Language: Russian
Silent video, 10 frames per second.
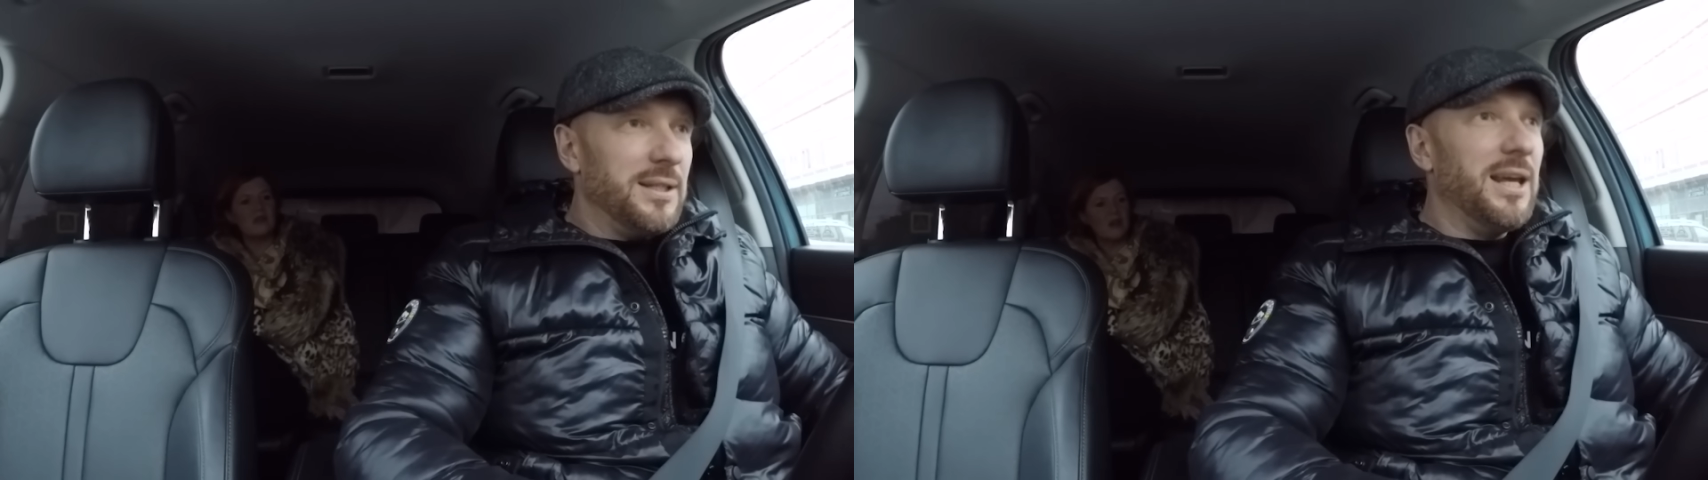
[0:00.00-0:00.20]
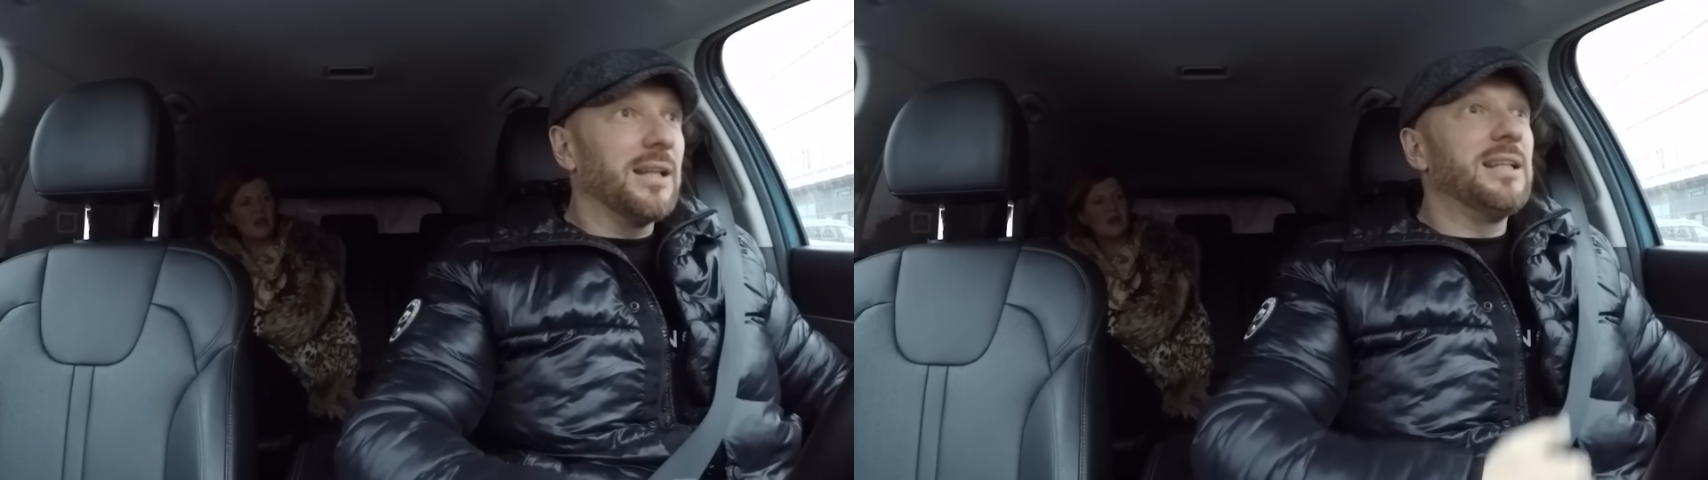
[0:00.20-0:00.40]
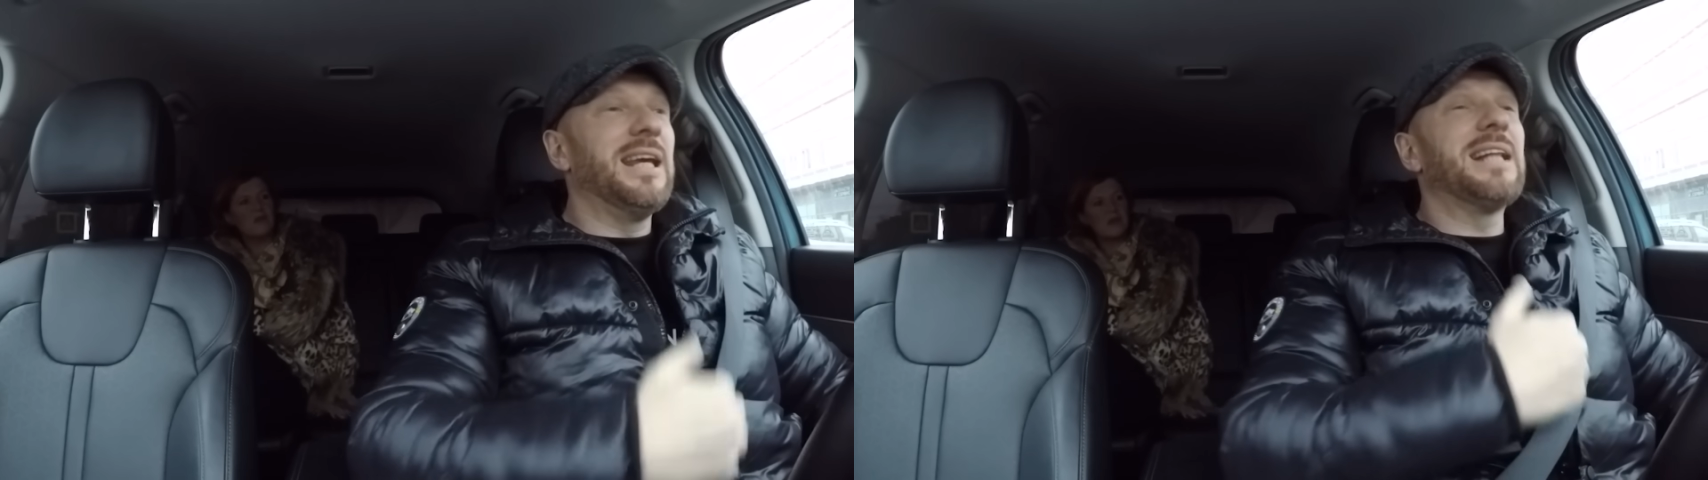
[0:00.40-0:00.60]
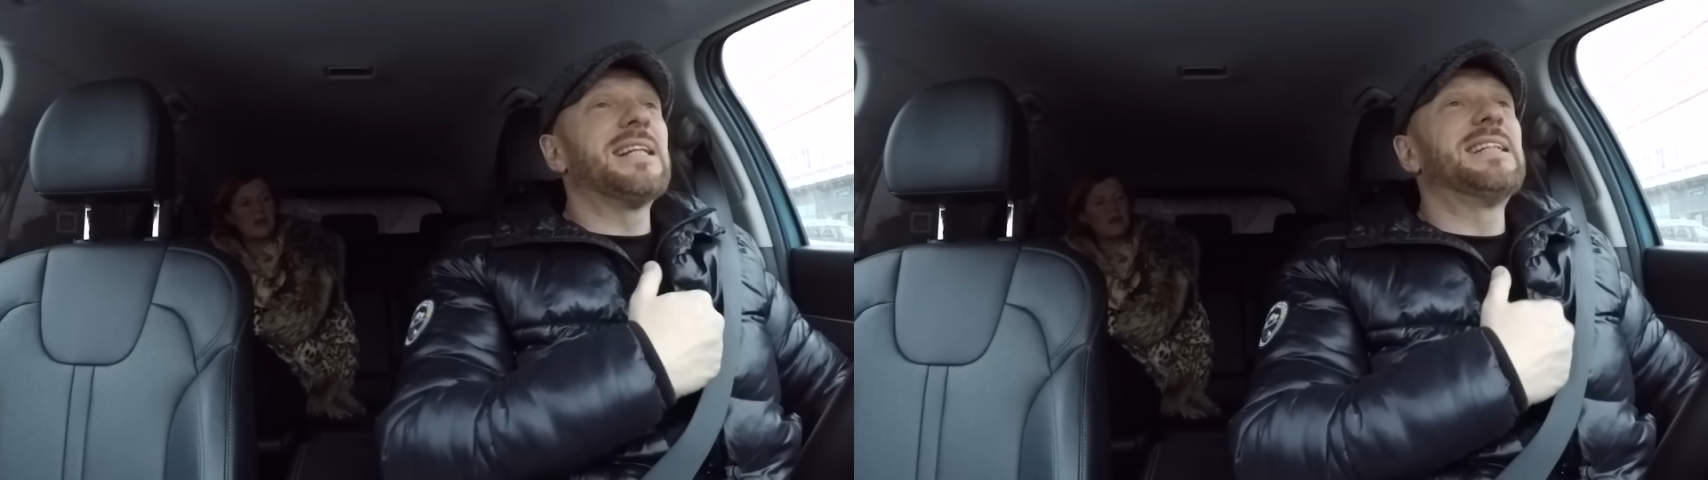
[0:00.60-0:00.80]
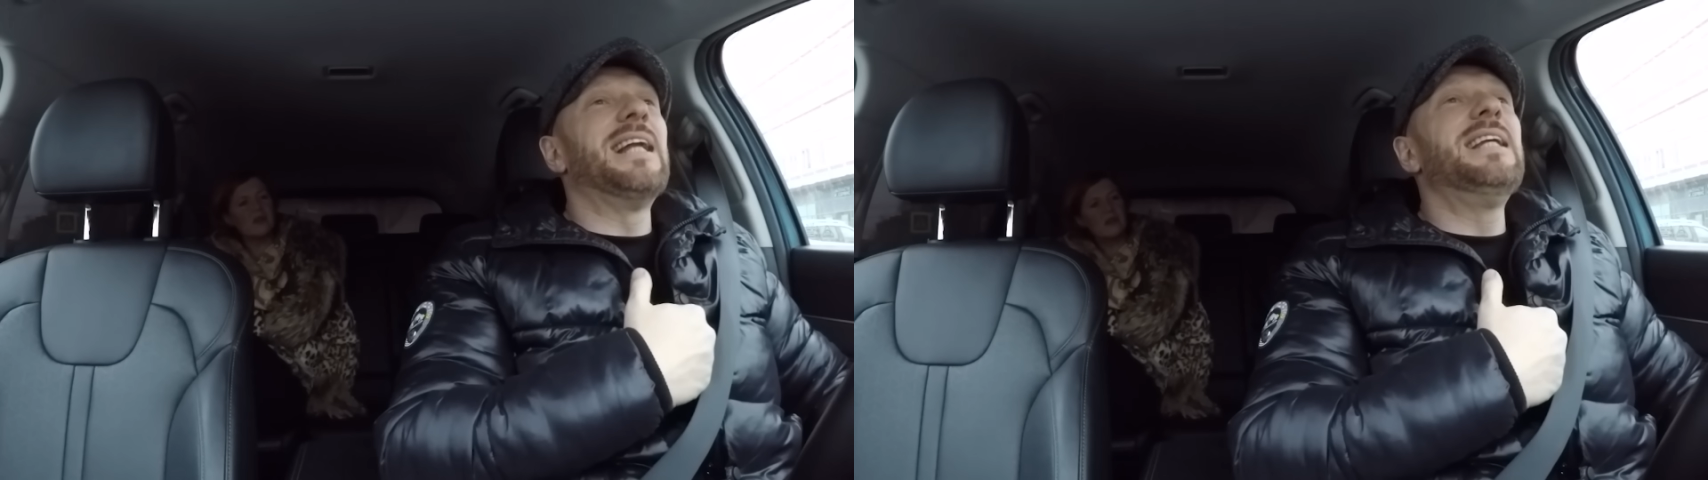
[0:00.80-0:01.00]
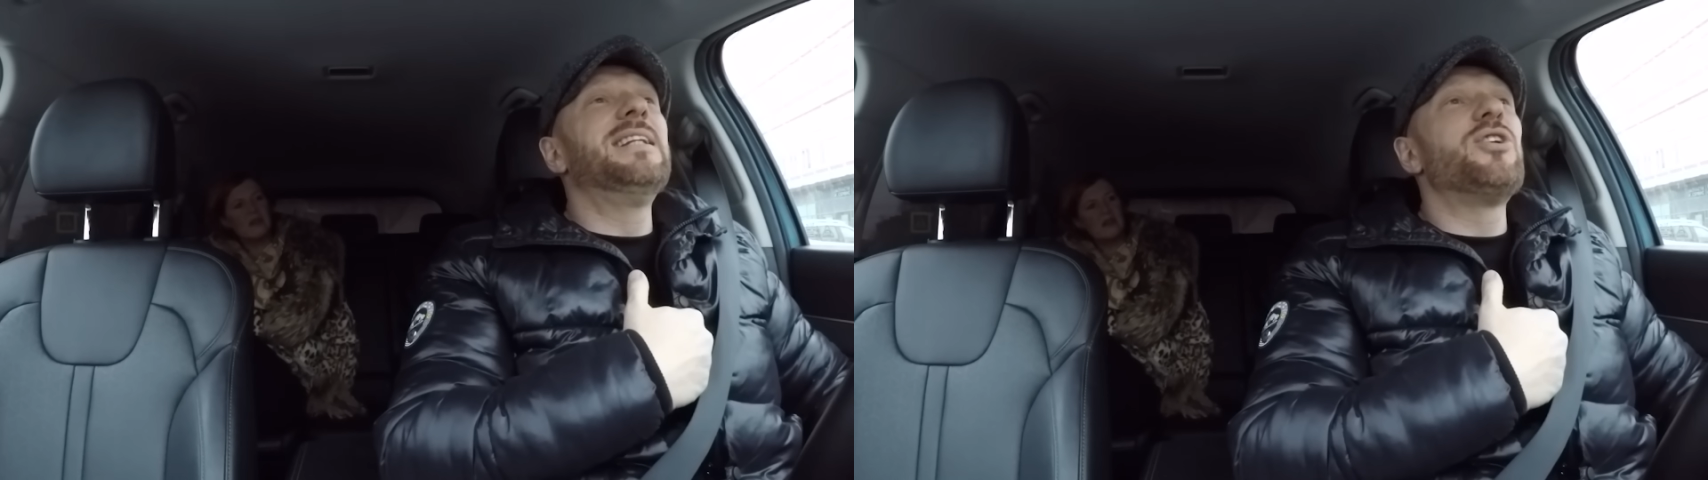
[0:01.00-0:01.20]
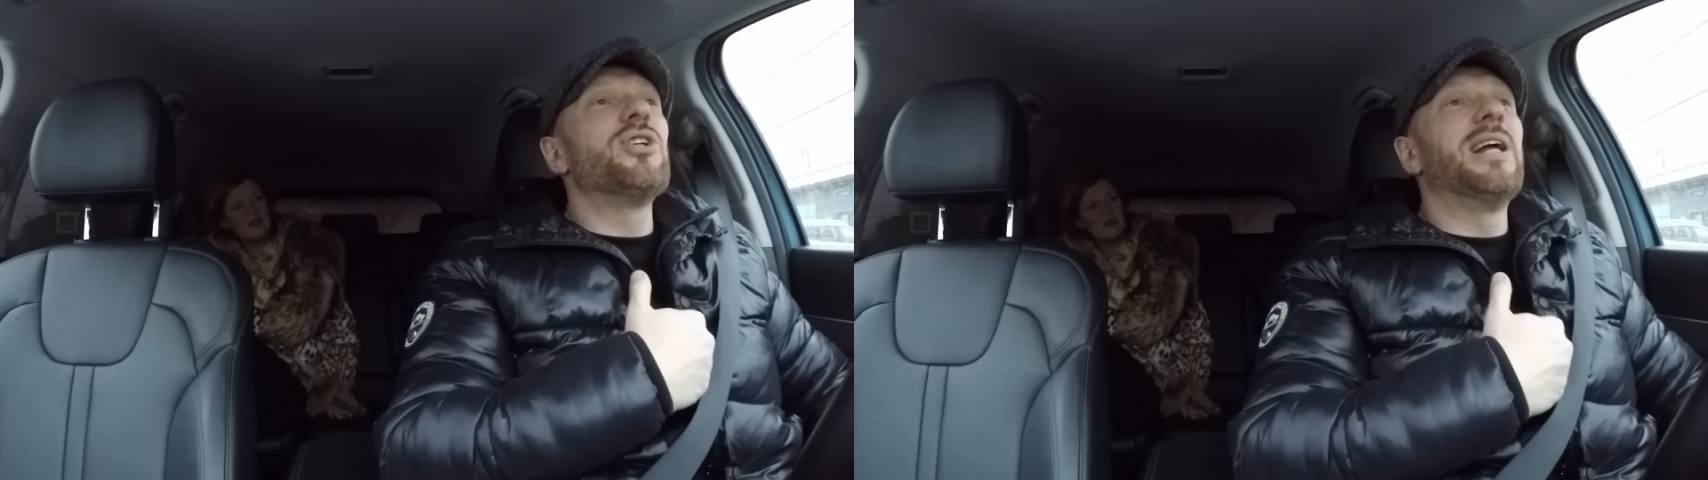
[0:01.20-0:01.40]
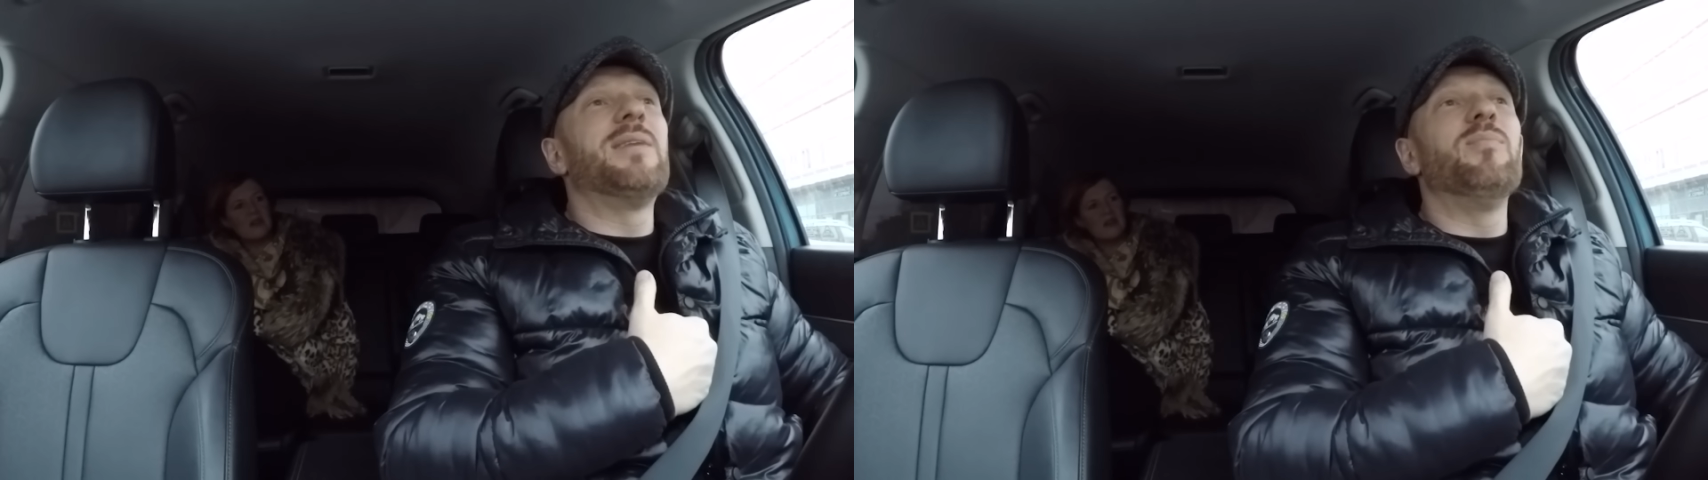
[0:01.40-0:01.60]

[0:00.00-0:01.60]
Нет, я-то солидный человек.